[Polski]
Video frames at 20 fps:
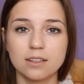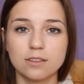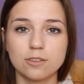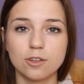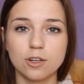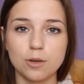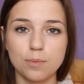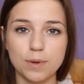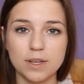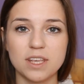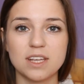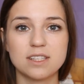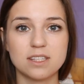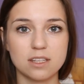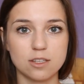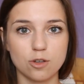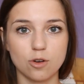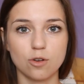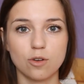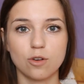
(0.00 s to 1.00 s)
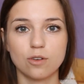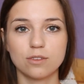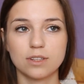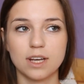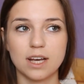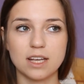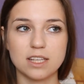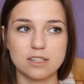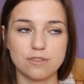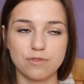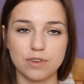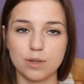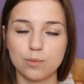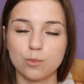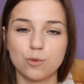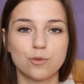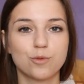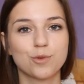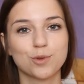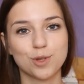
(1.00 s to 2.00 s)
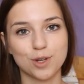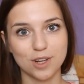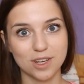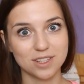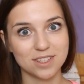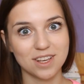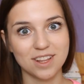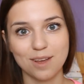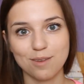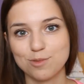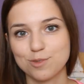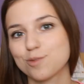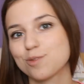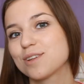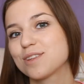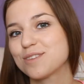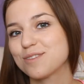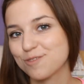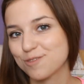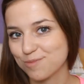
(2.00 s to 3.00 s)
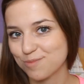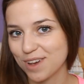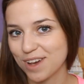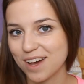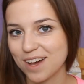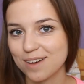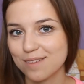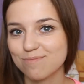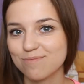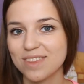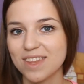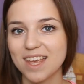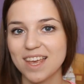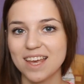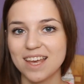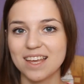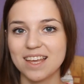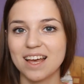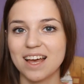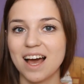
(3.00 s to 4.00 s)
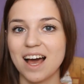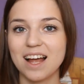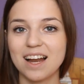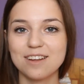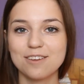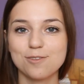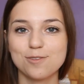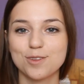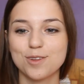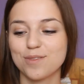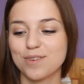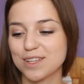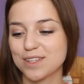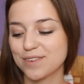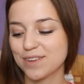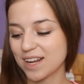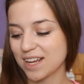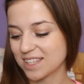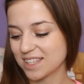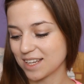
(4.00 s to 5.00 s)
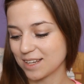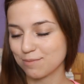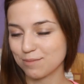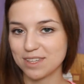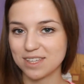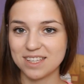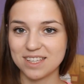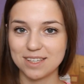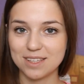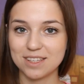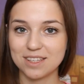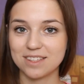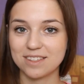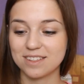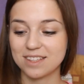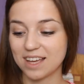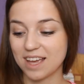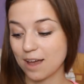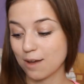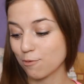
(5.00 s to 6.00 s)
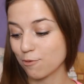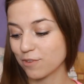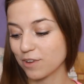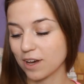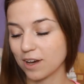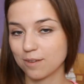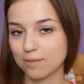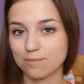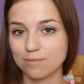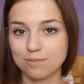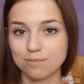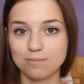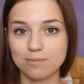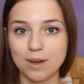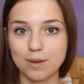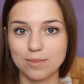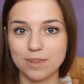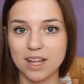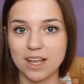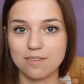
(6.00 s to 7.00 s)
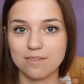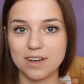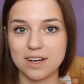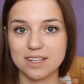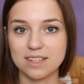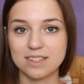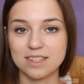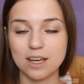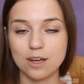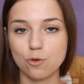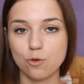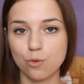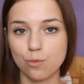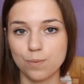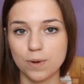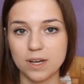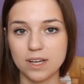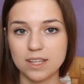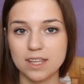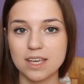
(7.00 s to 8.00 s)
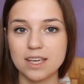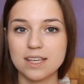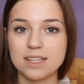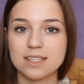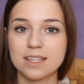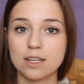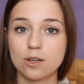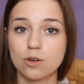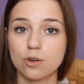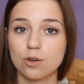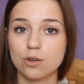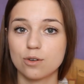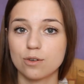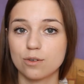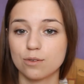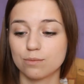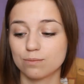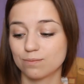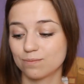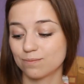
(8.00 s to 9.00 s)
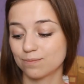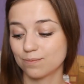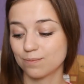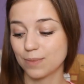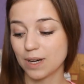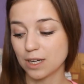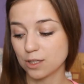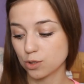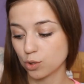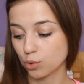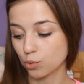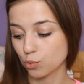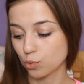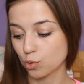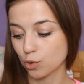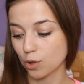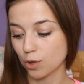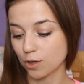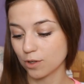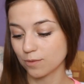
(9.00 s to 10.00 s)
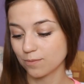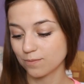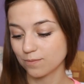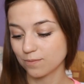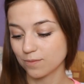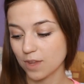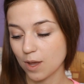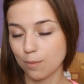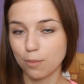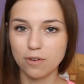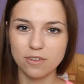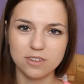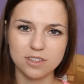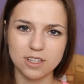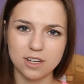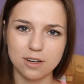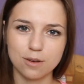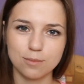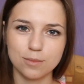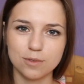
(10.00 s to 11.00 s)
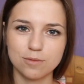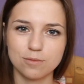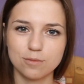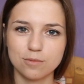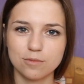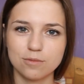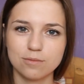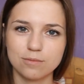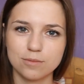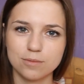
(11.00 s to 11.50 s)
no chyba nie chcecie oglądać filmów, w których się na przykład nie uśmiecham. Ale już do Was wracam i tak jak mówiłam, mam dla Was zakupy, nie jest tego bardzo dużo. Powiedziałabym